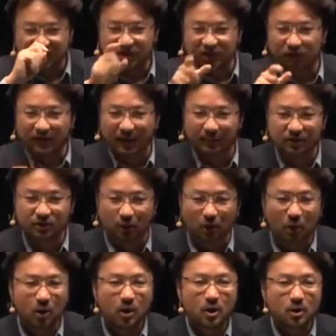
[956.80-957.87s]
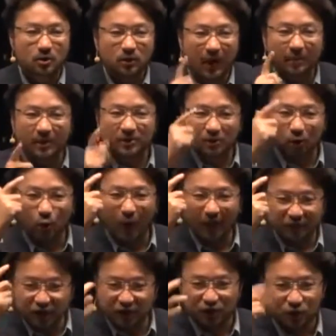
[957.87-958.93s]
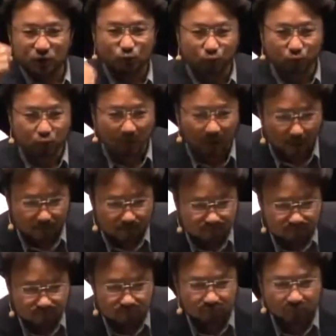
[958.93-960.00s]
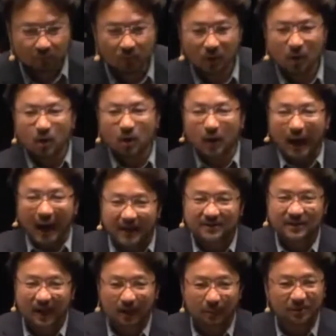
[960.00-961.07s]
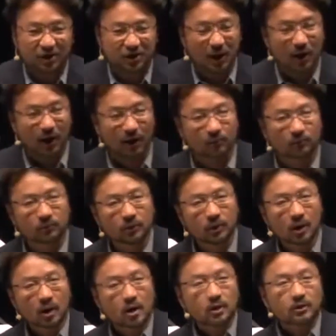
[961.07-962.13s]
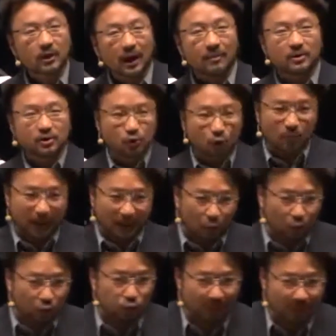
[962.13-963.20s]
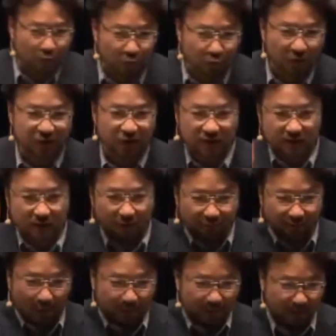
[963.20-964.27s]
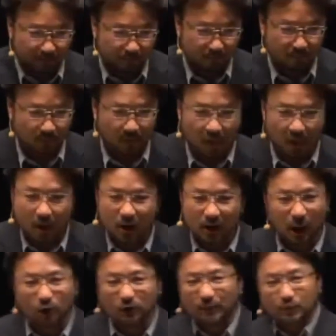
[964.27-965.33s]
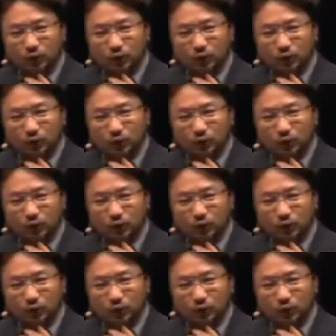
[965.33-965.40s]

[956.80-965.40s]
见到他们的时候，他们已经快七十五岁了。还是两个皮箱啊！他们是美国出来做宣教士到菲律宾，然后他们